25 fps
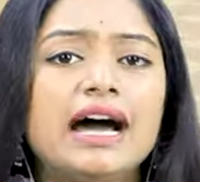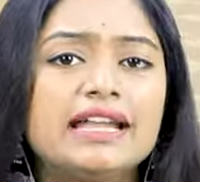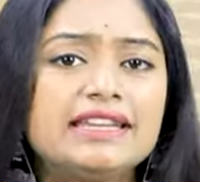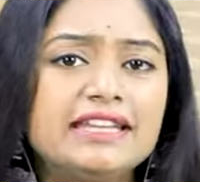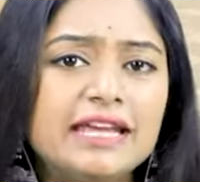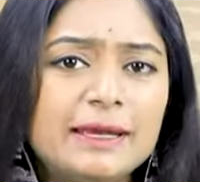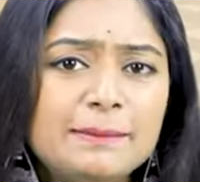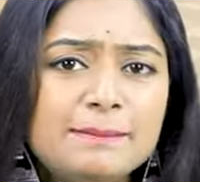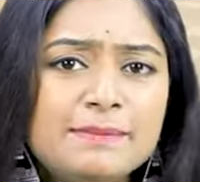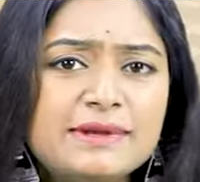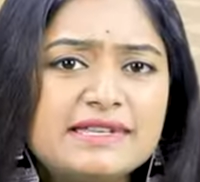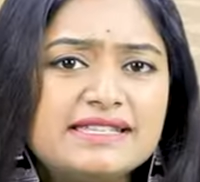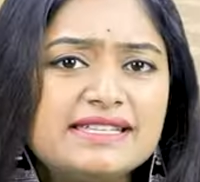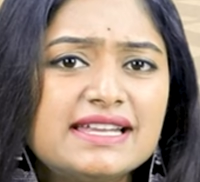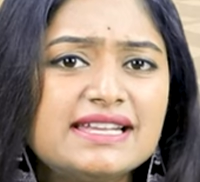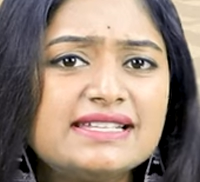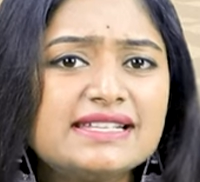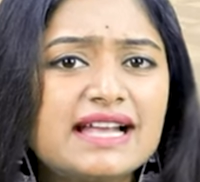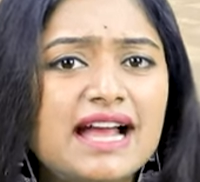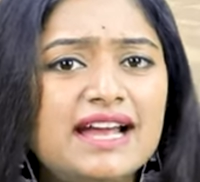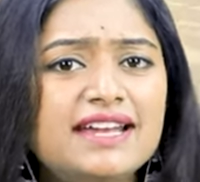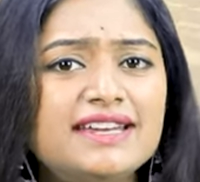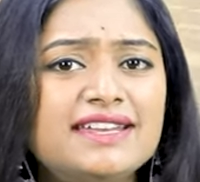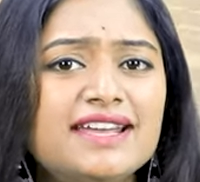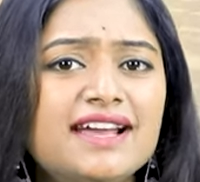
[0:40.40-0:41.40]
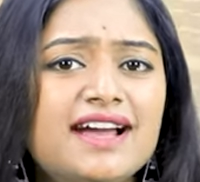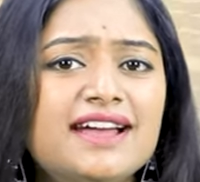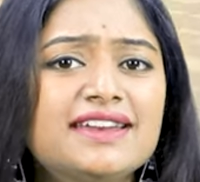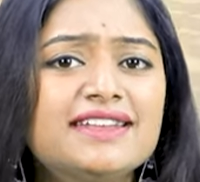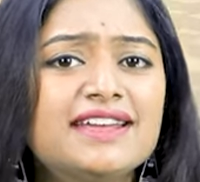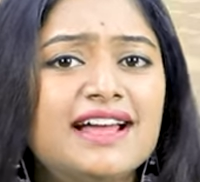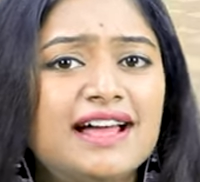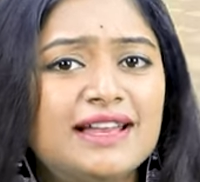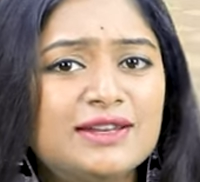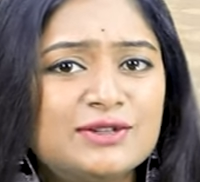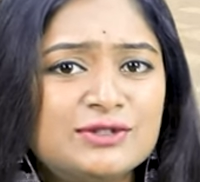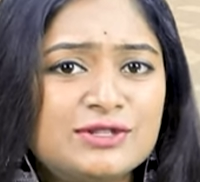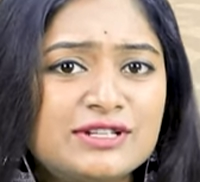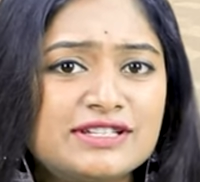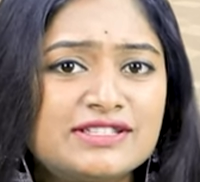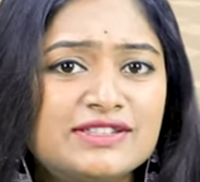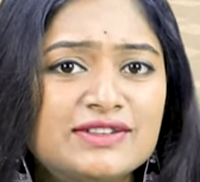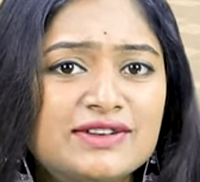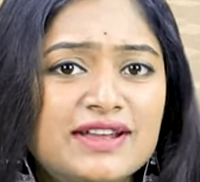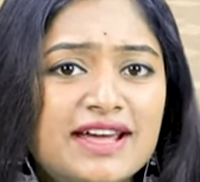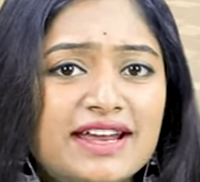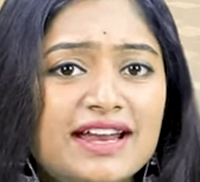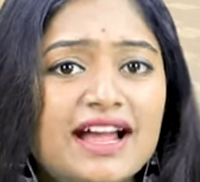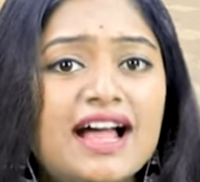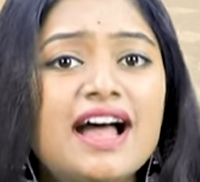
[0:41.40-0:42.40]
అదేం బిజినెస్ ఐడియా అని
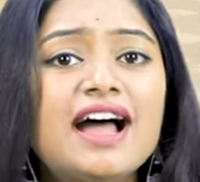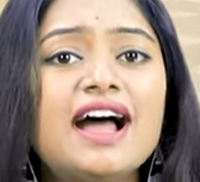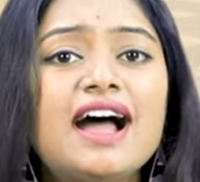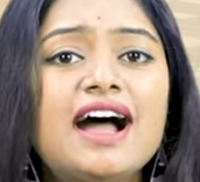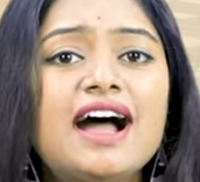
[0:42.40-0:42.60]
ఆలోచిస్తున్నారా